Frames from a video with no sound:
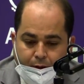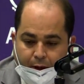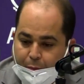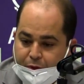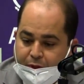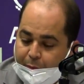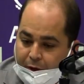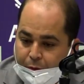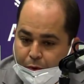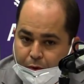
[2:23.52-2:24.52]
la Poste n'est
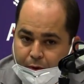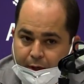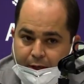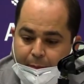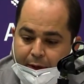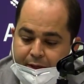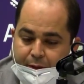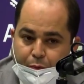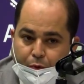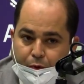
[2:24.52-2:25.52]
pas une banque, elle n'est pas
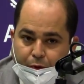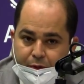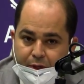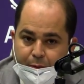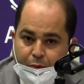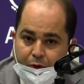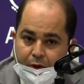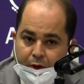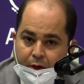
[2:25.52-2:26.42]
ici pour concurrencer les banques.